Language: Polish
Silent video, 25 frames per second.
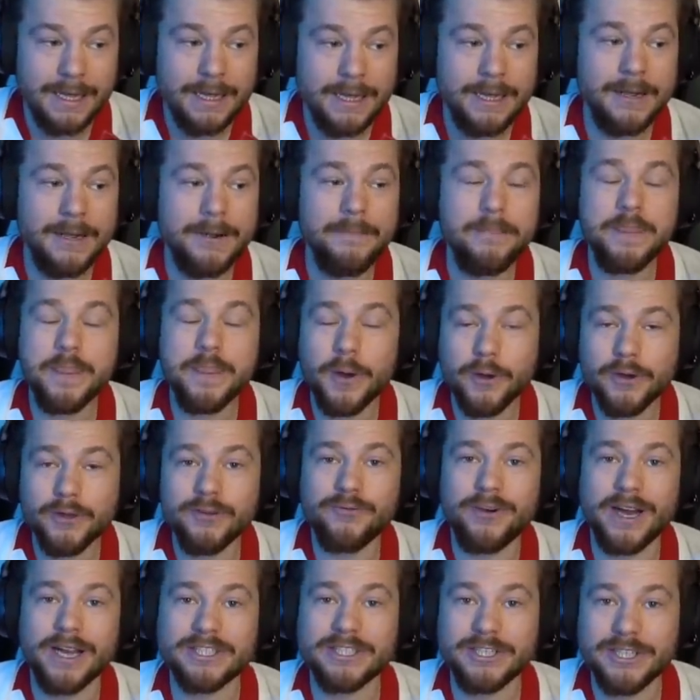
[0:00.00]
E, no i
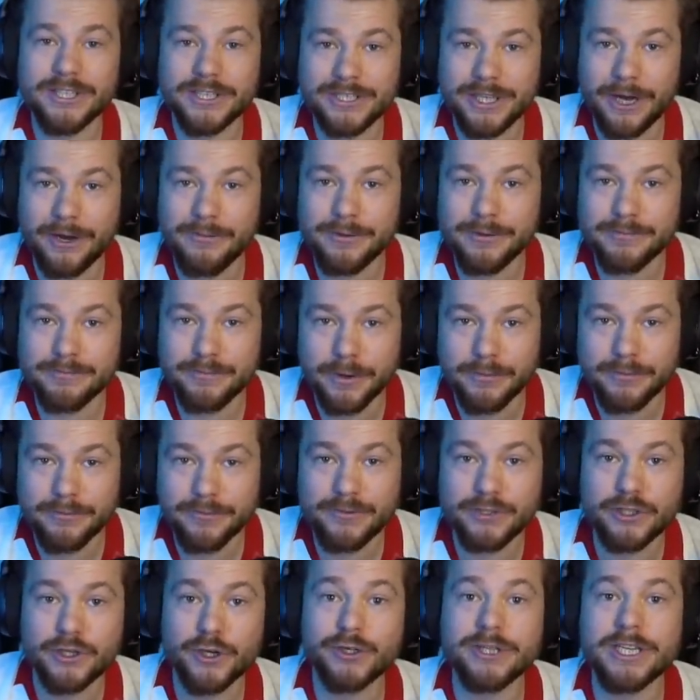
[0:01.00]
właśnie chciałbym
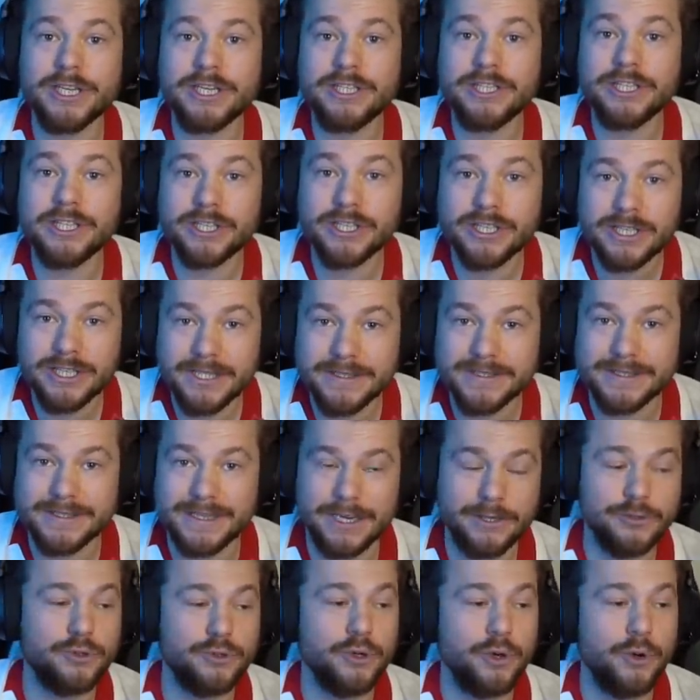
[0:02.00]
pomówić o tej
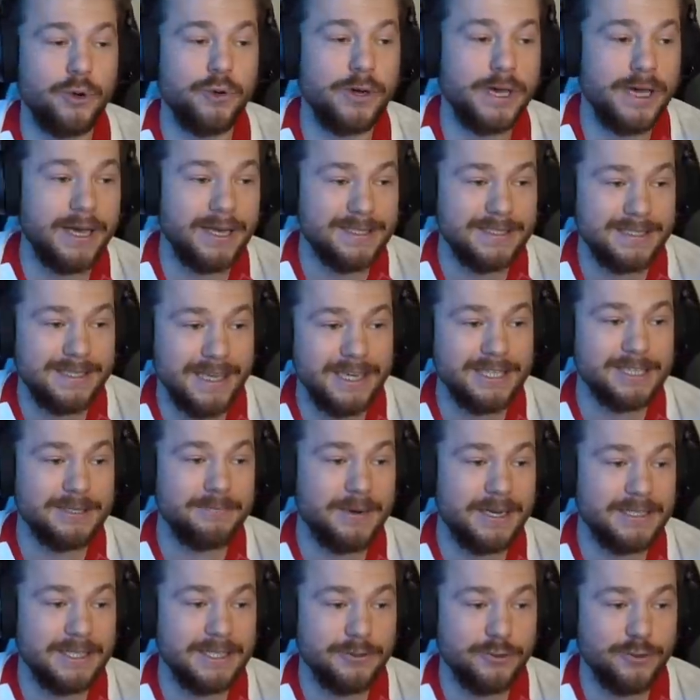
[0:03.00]
cieszynce, którą Serge
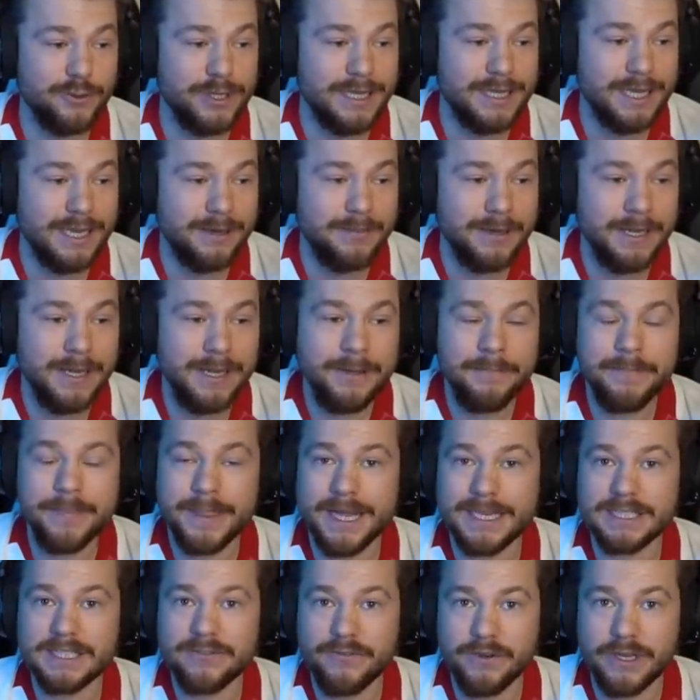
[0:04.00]
prezentuje nam
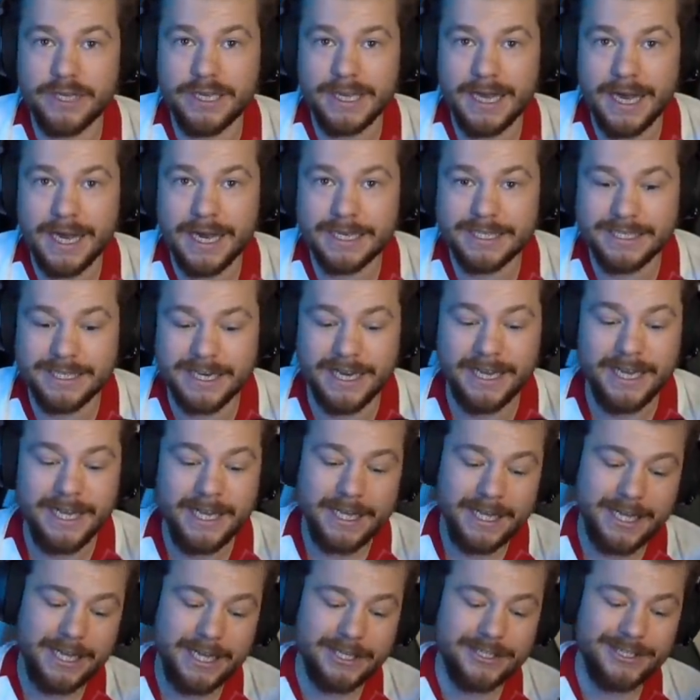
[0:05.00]
na swojej karcie,
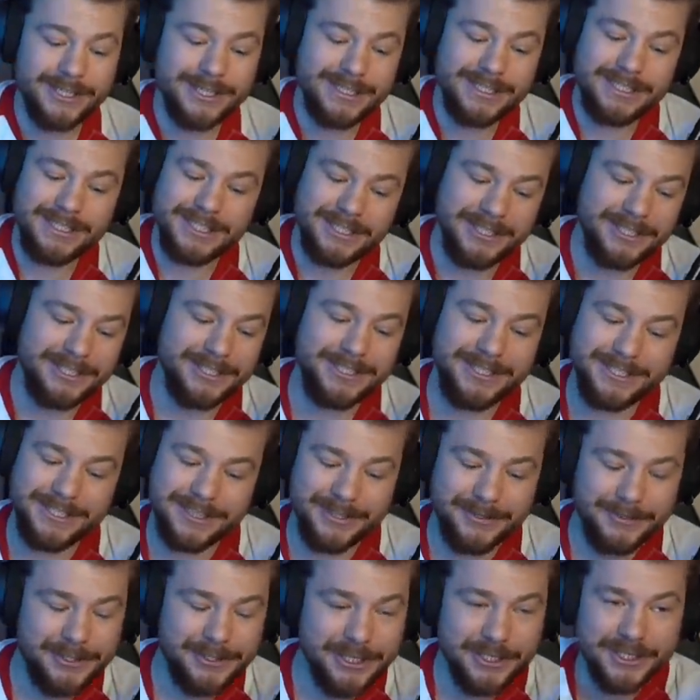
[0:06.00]
czyli
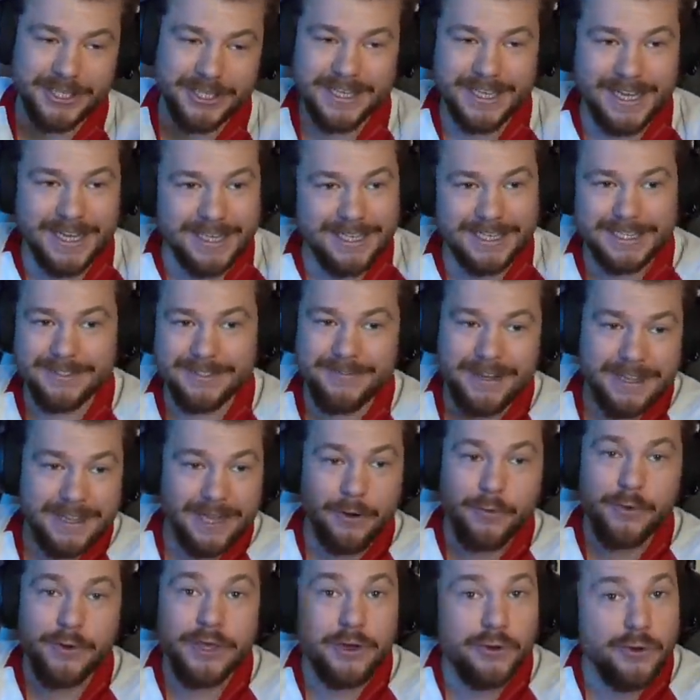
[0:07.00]
cieszynka
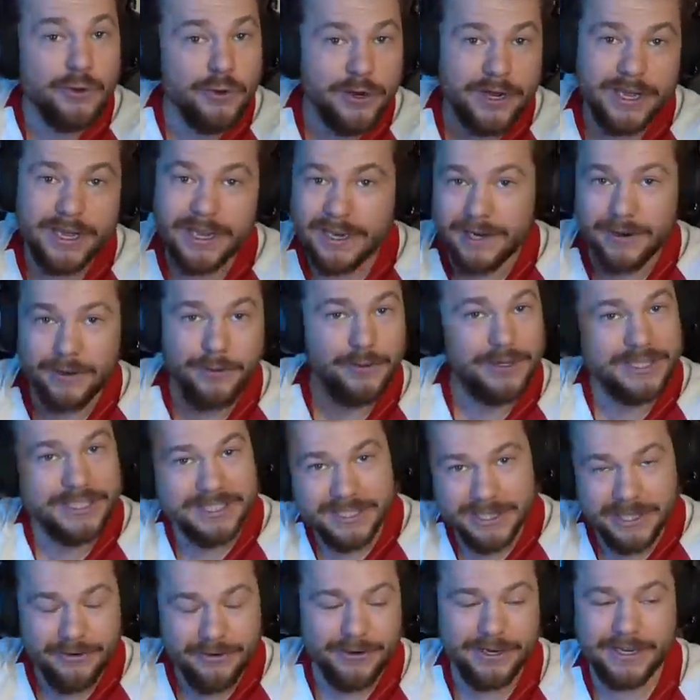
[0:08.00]
nazywana Wikukin
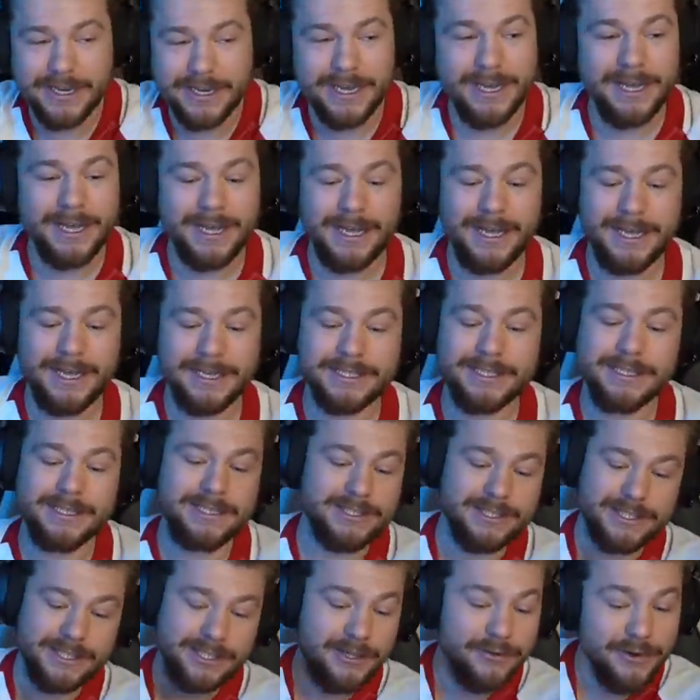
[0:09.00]
steering, e,
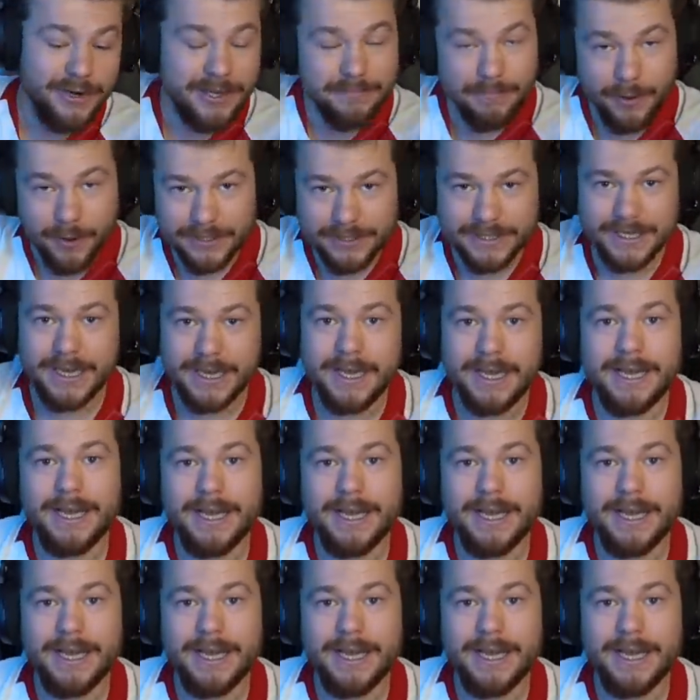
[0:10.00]
czy Steering Pod.